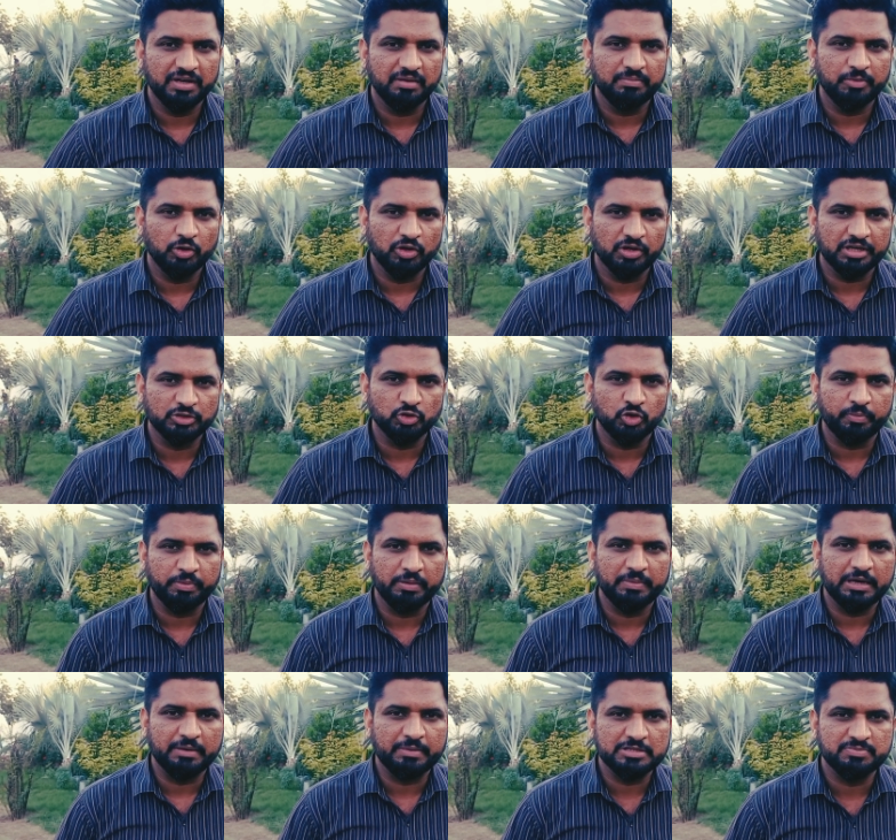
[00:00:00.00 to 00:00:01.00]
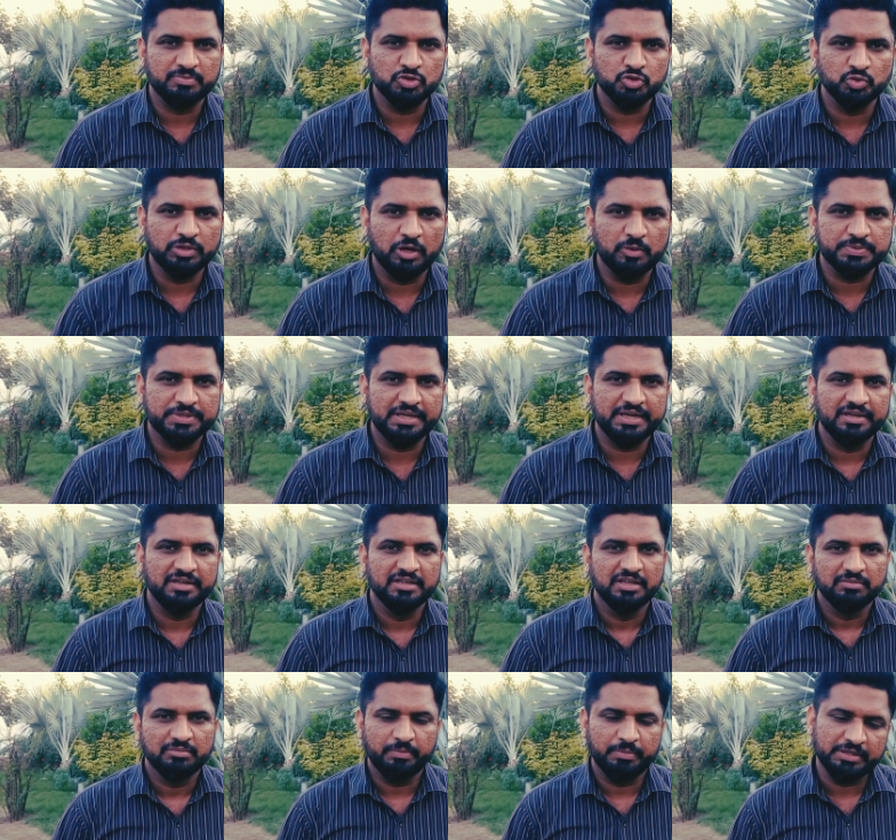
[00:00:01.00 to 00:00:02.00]
बॉलर के तौर पर हमारे पास मौजूद है ऑप्शन है
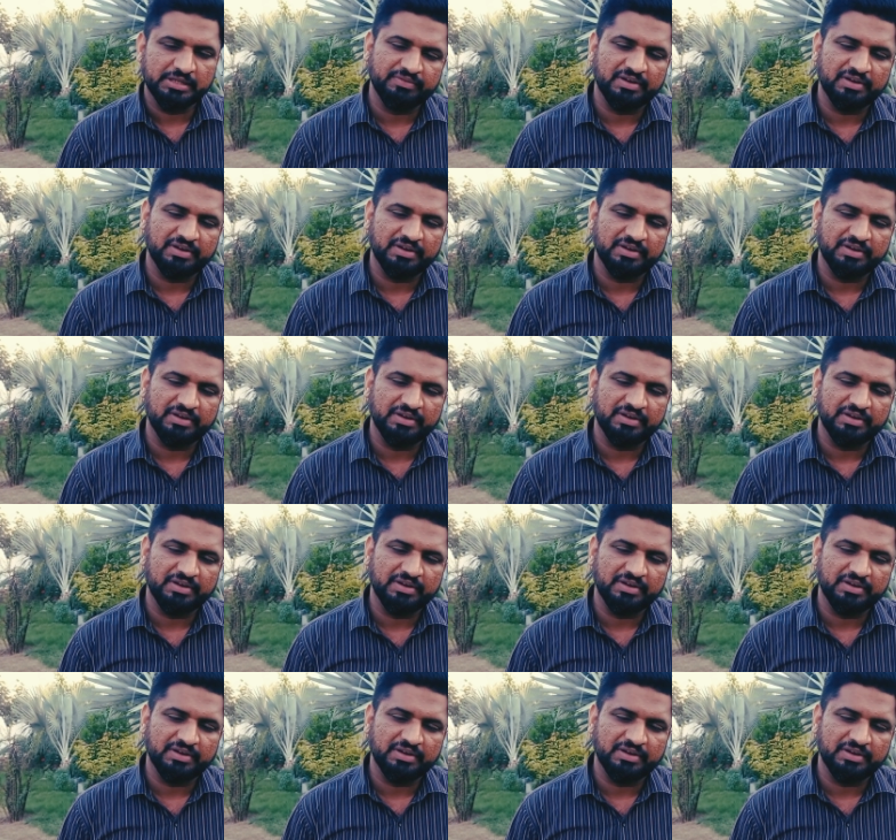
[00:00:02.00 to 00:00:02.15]
मोहम्मद